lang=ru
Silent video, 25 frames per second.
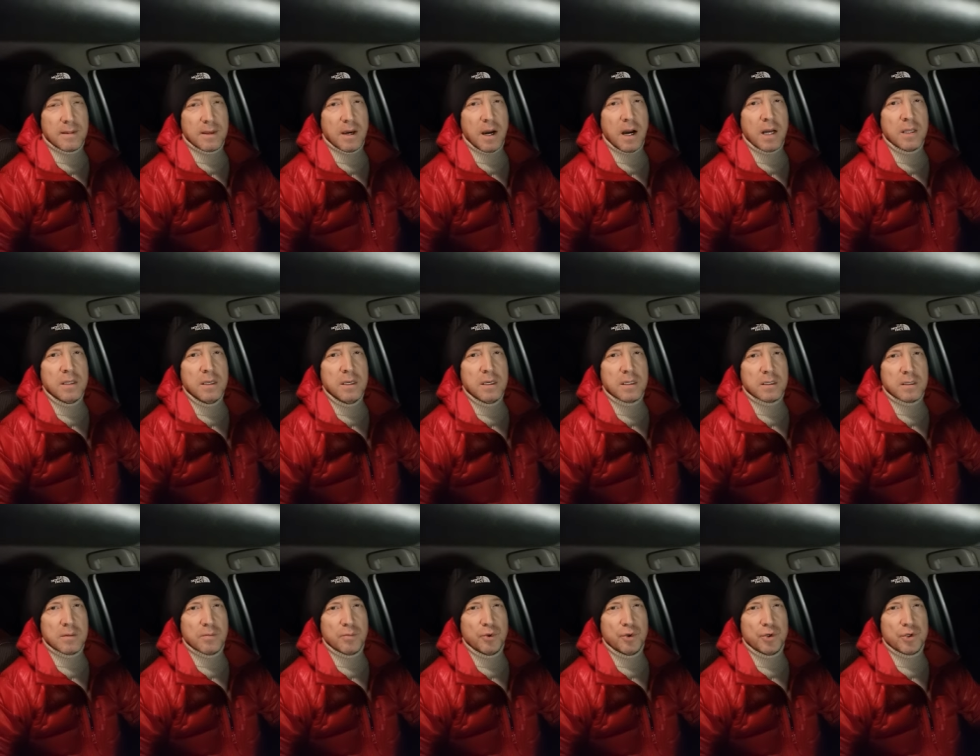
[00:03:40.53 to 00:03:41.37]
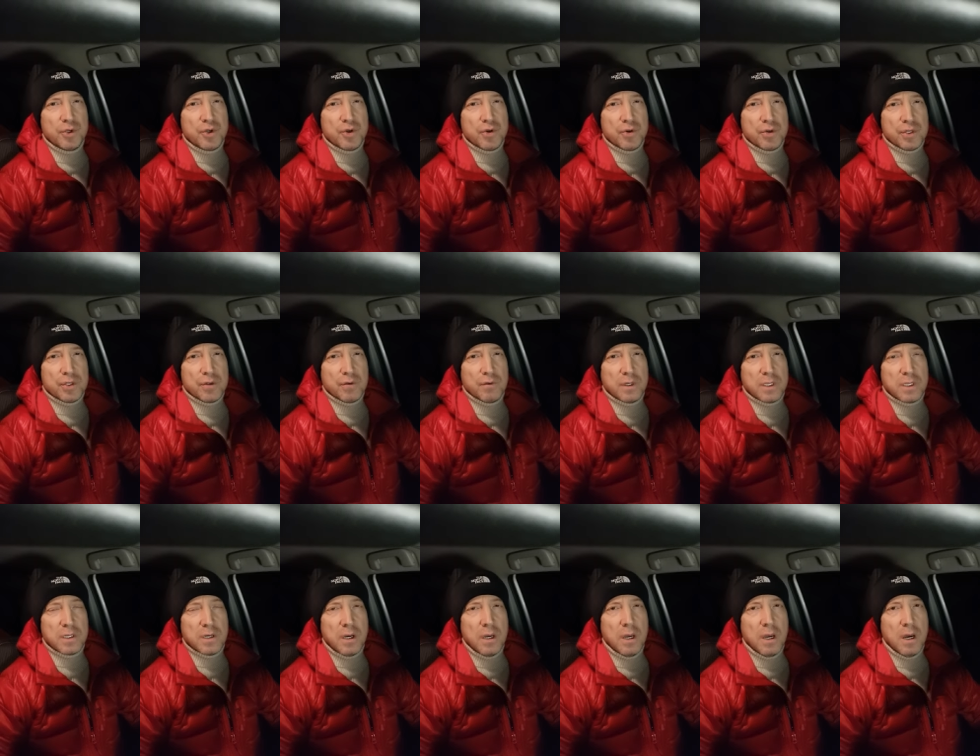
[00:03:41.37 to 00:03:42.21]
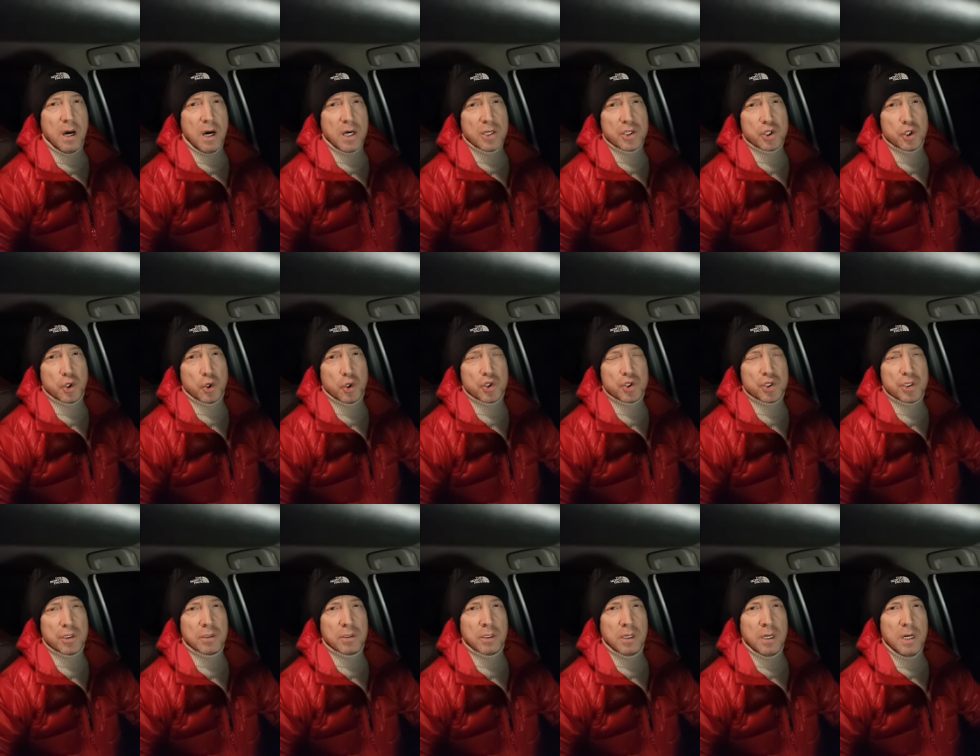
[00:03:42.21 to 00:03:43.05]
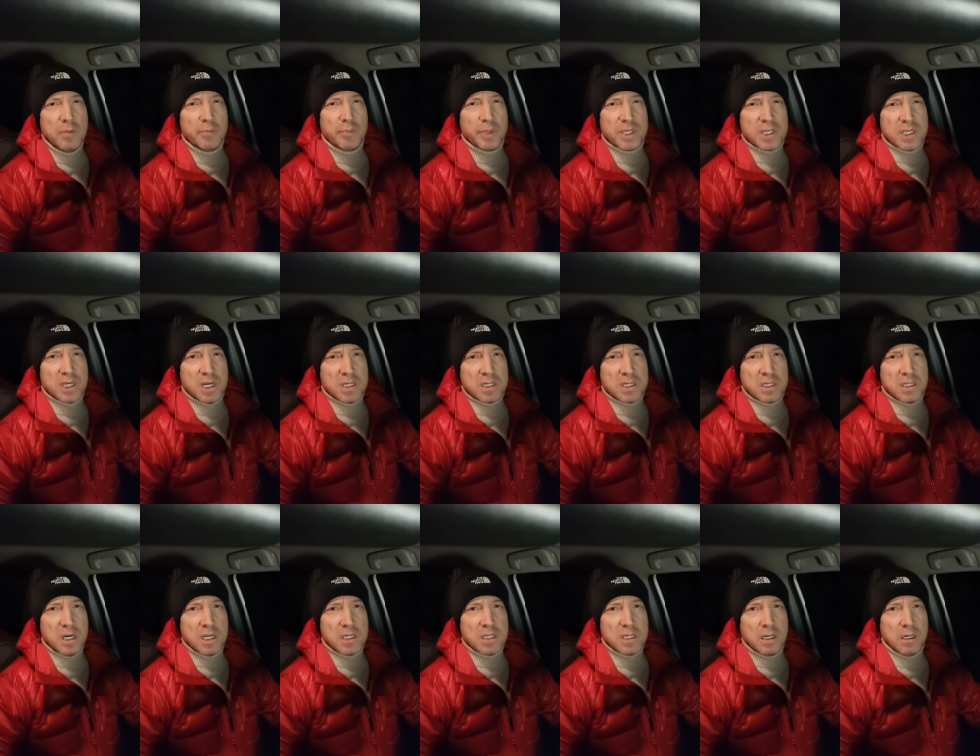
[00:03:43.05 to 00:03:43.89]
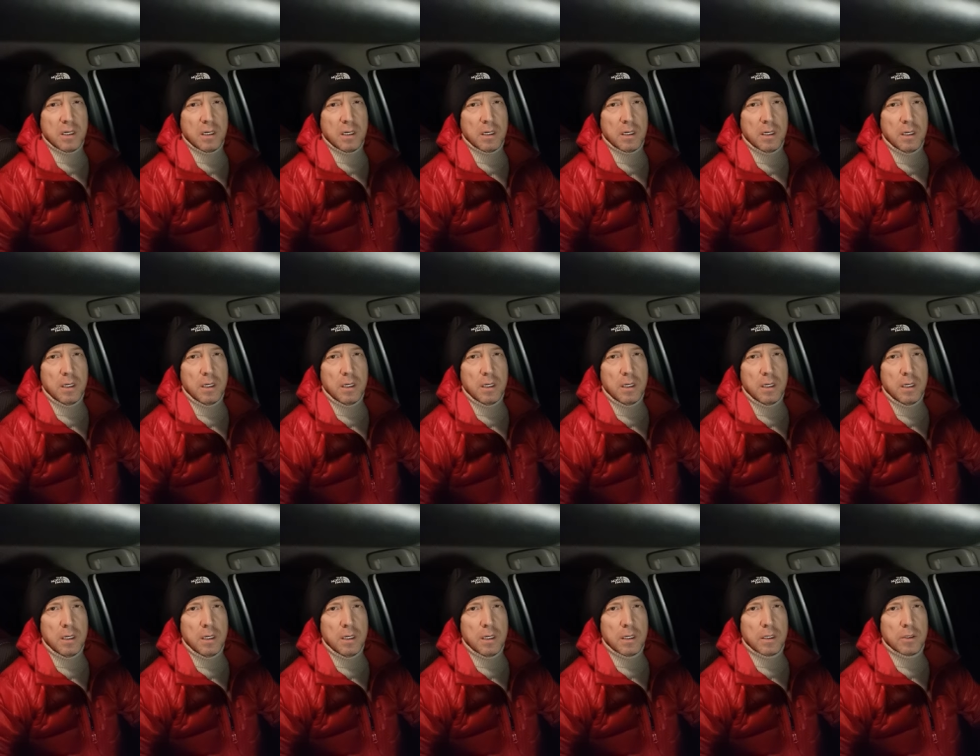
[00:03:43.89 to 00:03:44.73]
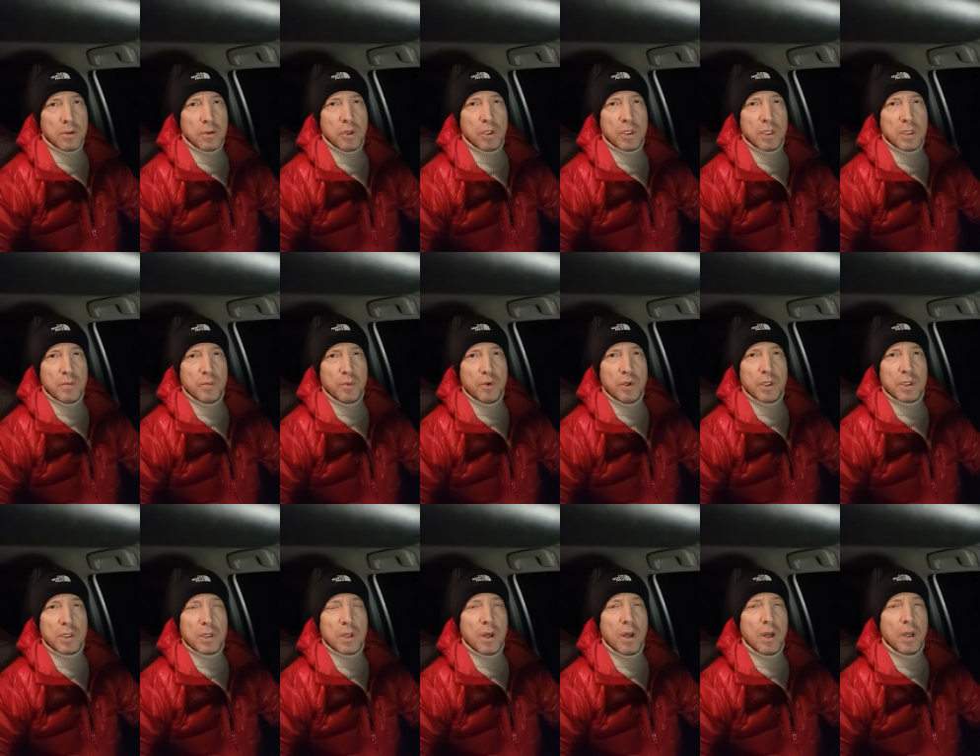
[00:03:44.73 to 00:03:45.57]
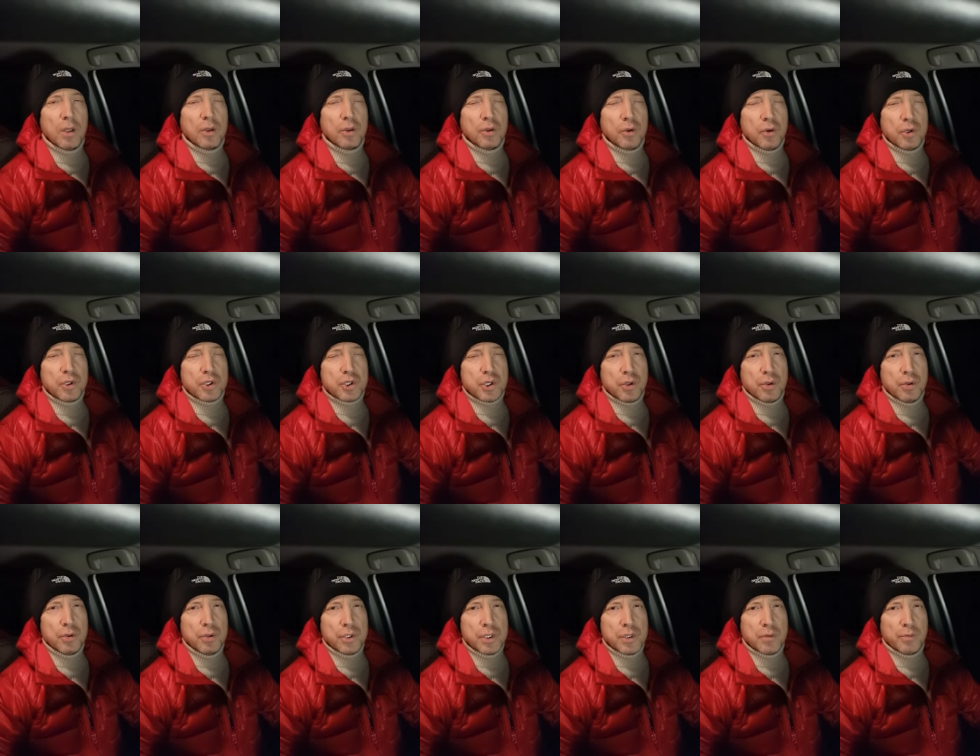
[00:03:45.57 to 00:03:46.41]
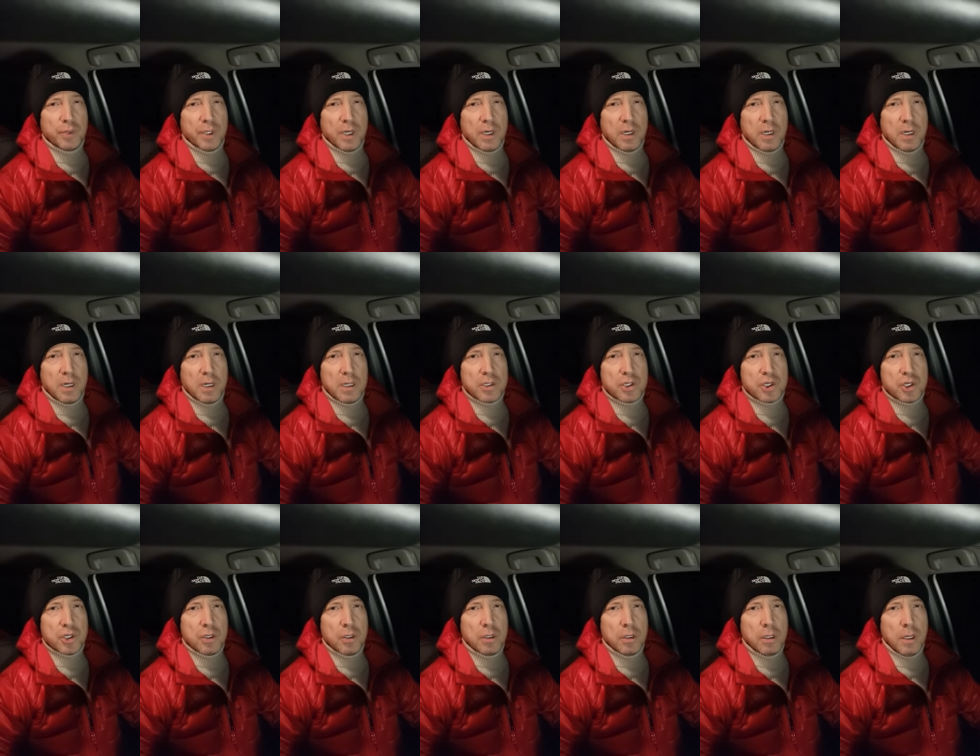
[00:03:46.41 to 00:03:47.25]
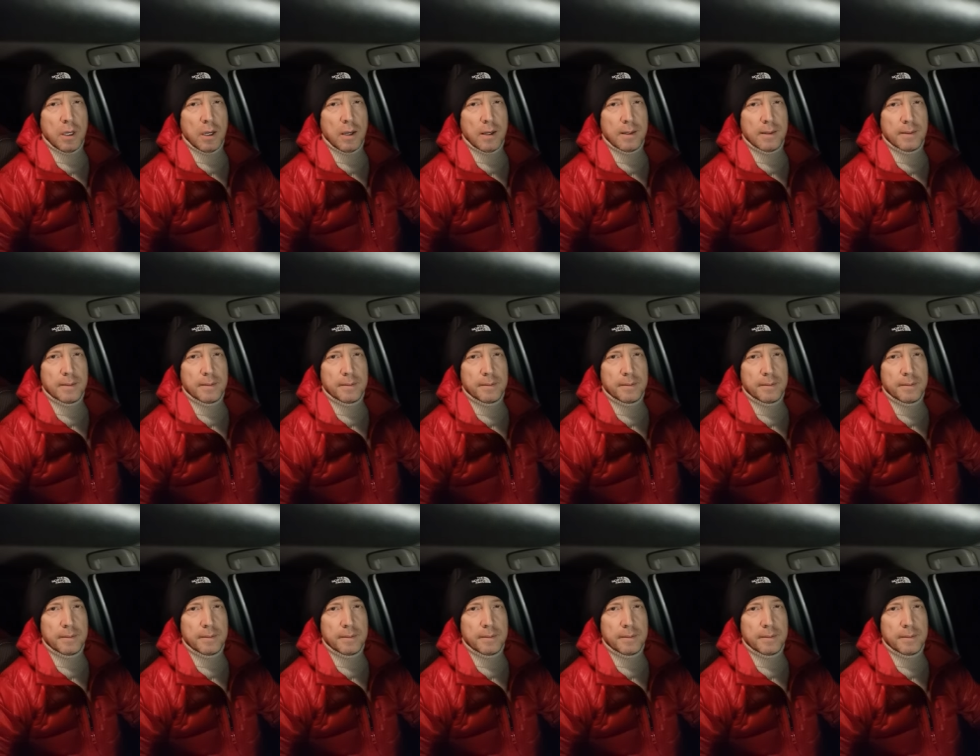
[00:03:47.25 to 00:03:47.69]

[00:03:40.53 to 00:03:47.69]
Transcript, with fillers: Они это будут чувствовать осознанно или подсознательно, но это будет тоже очень плохая школа.